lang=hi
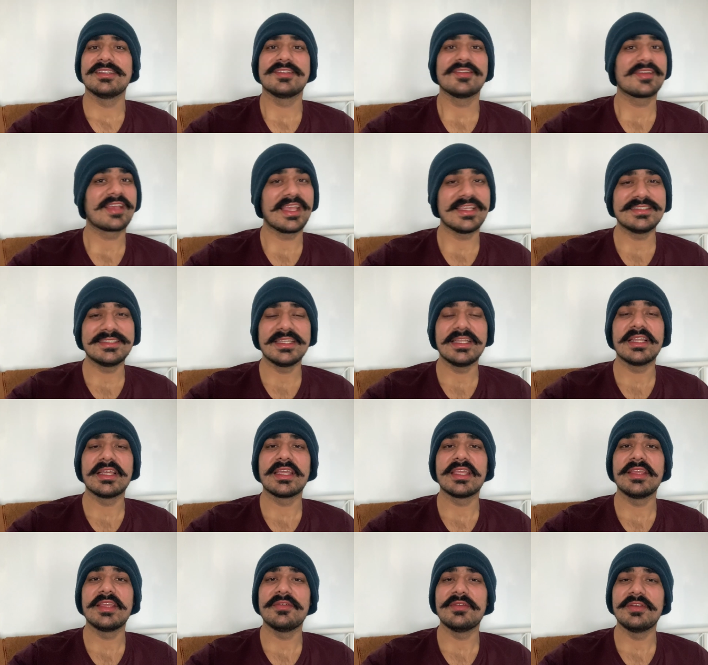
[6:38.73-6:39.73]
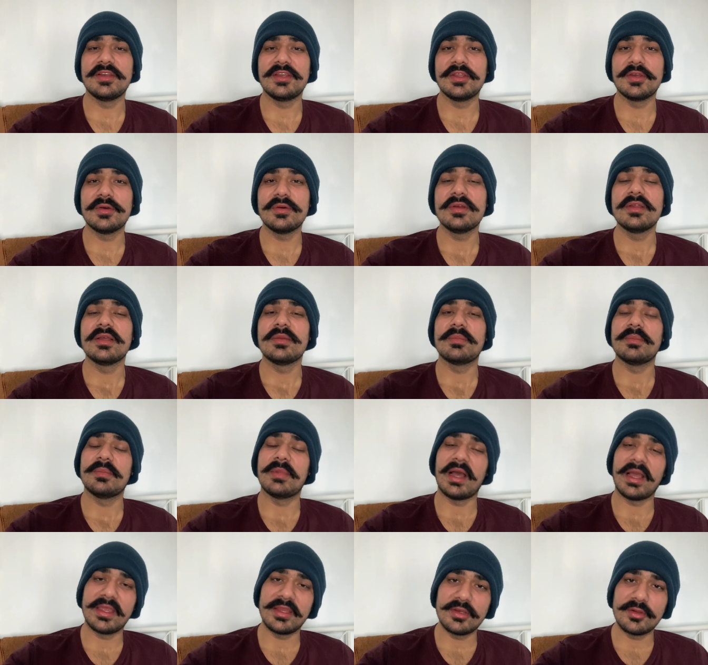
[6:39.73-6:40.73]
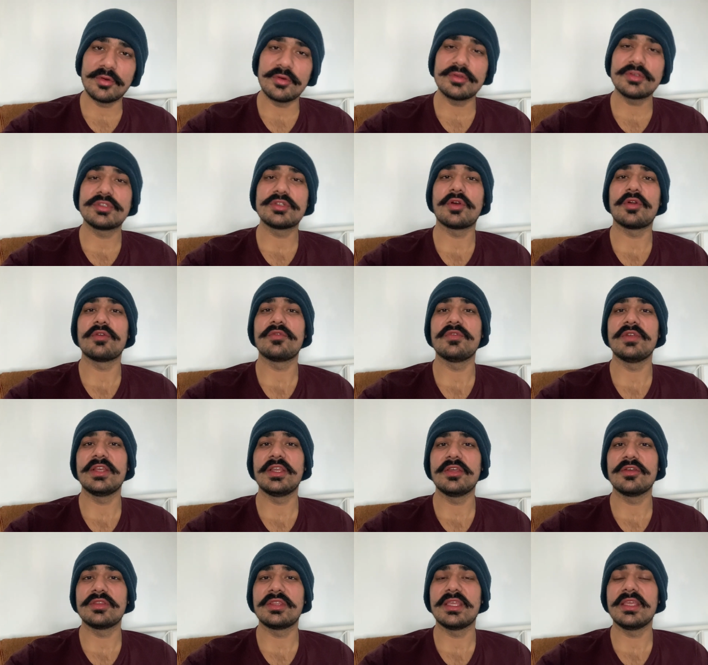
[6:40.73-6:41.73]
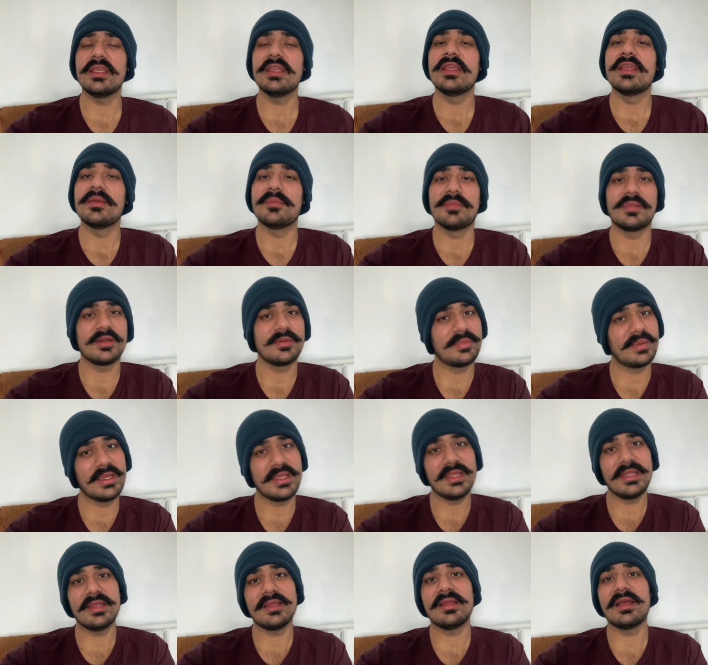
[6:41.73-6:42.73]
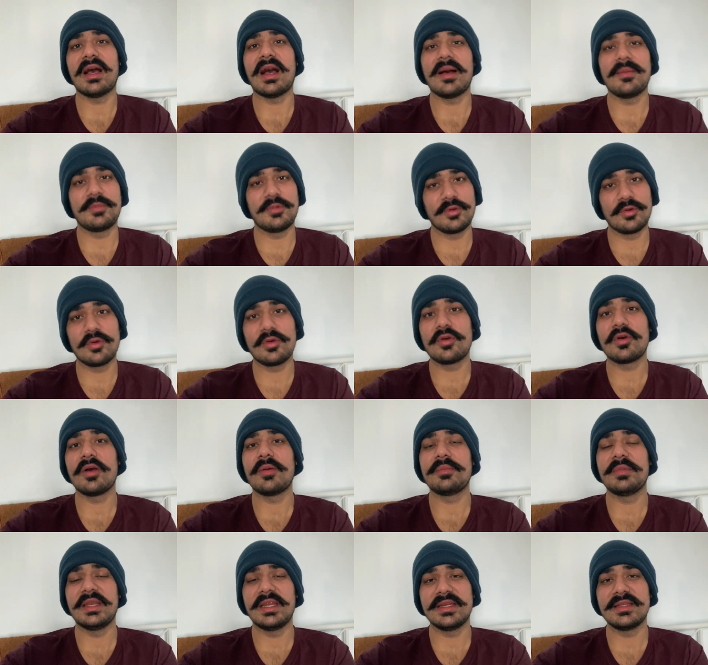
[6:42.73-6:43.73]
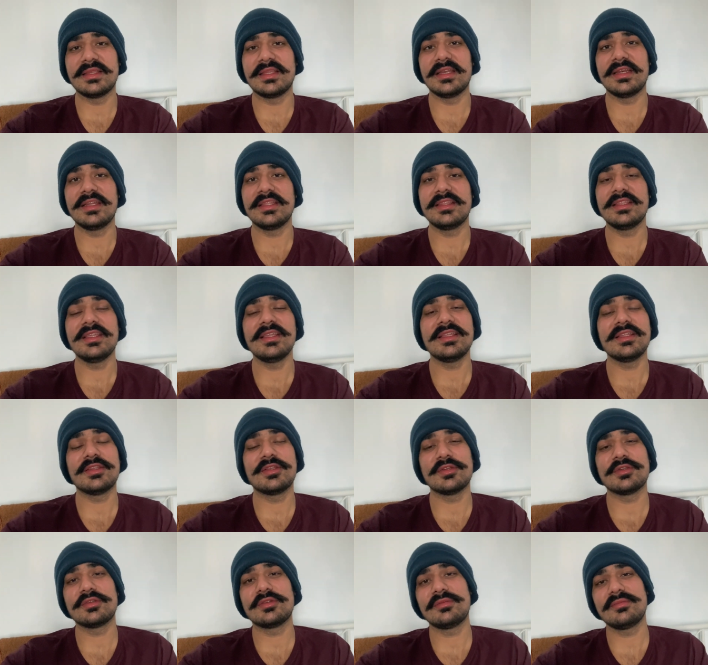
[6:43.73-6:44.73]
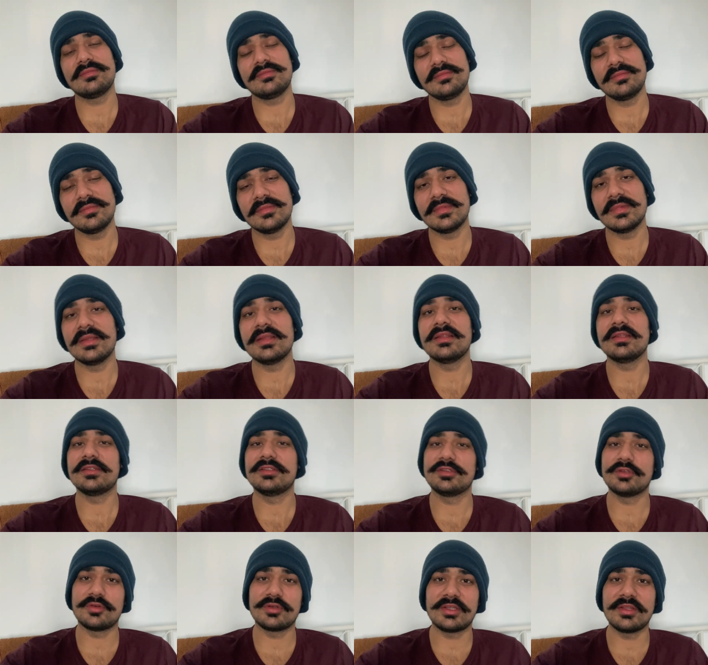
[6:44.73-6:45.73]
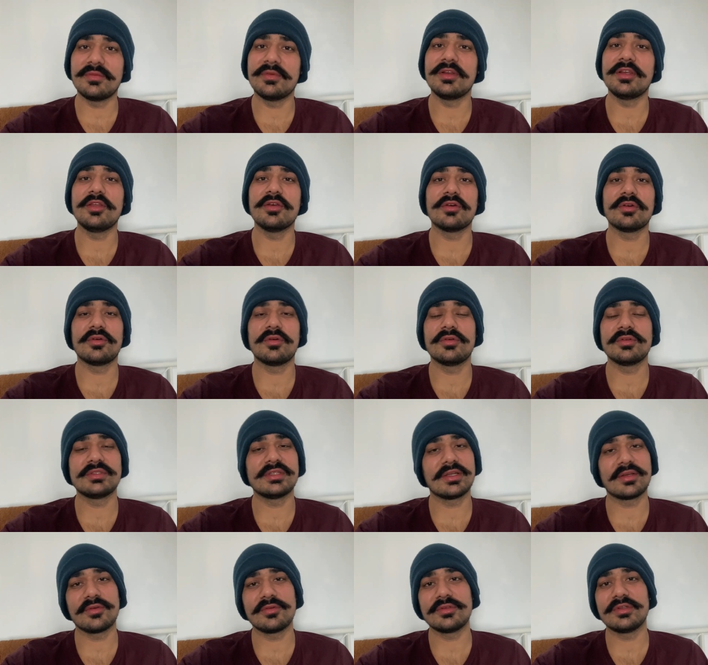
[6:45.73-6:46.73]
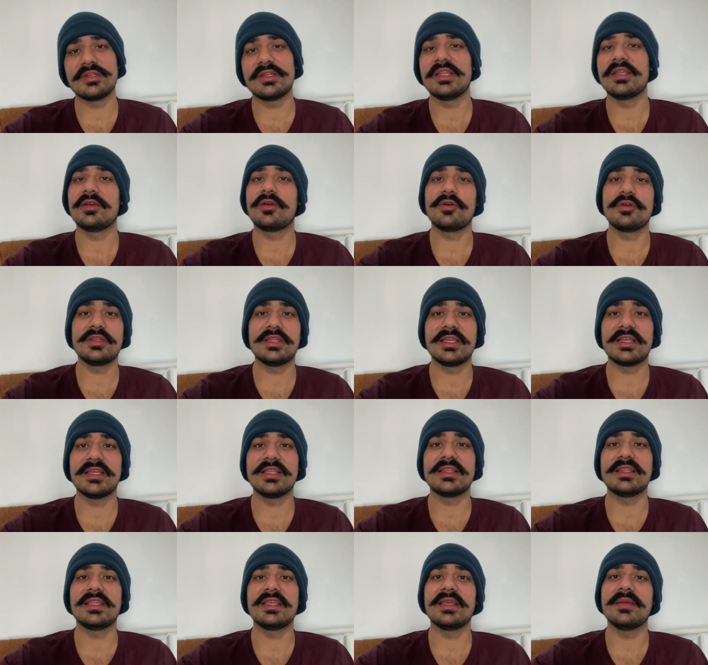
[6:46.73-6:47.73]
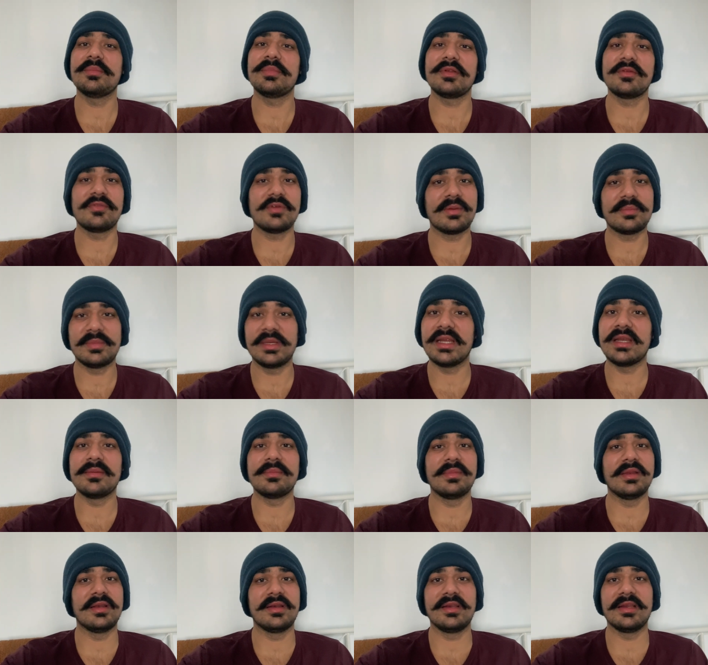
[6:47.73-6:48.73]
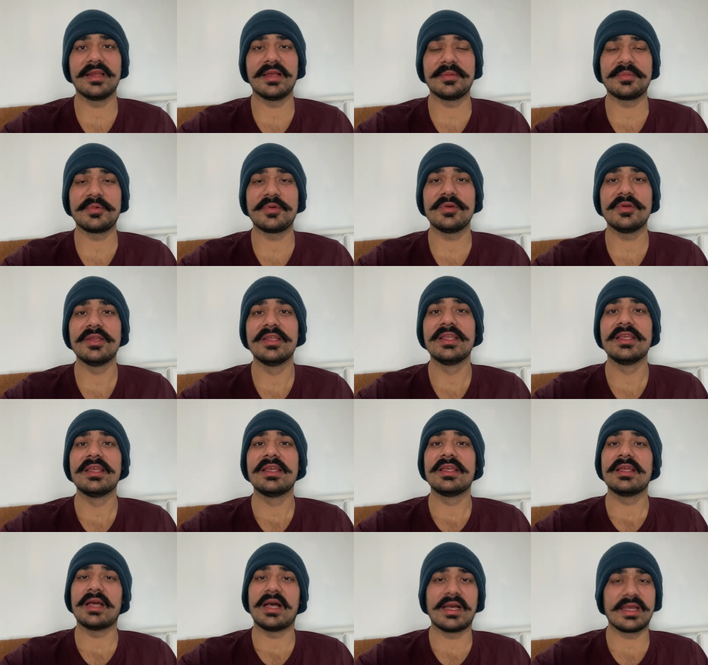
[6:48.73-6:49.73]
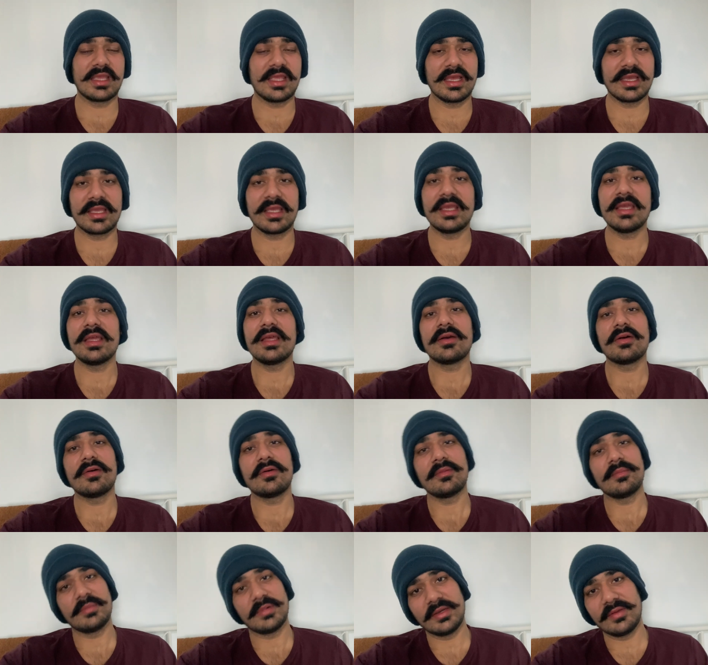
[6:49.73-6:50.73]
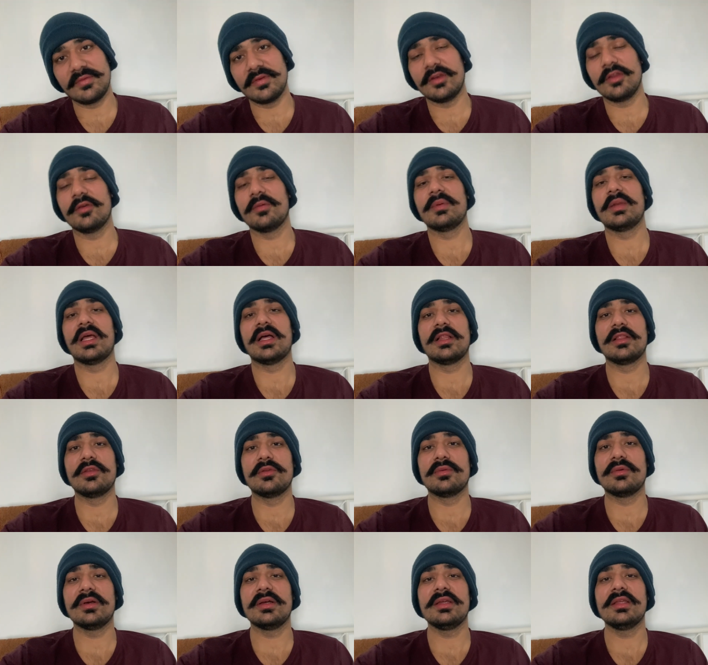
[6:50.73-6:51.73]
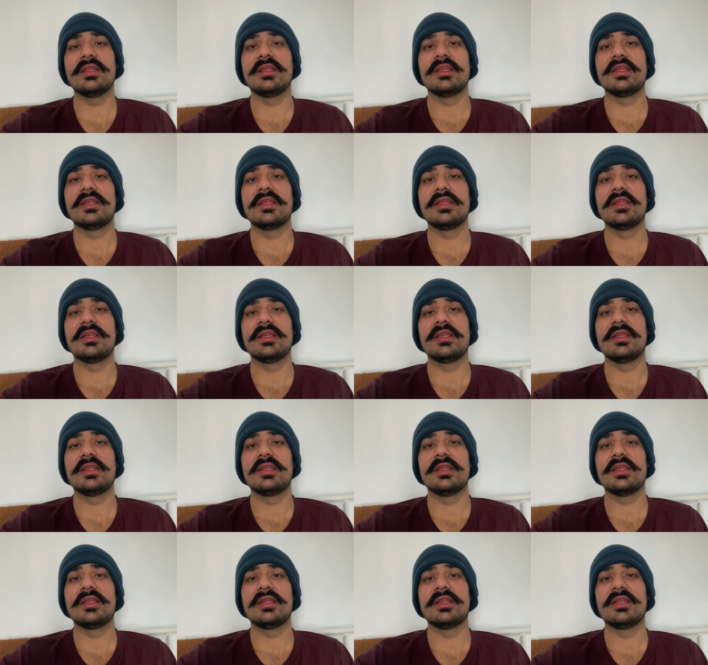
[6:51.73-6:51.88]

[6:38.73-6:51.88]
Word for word: तो कैसी लगी वीडियो आई नो शॉर्ट वीडियो थी बट भाई आप लोगों को अपडेट देनी थी तो छोटी वीडियो हो चाहे कुछ नहीं कोई दिक्कत नहीं है पर अपडेट मिल रही है आपको आगे आगे बड़ी वीडियो डाल दूंगा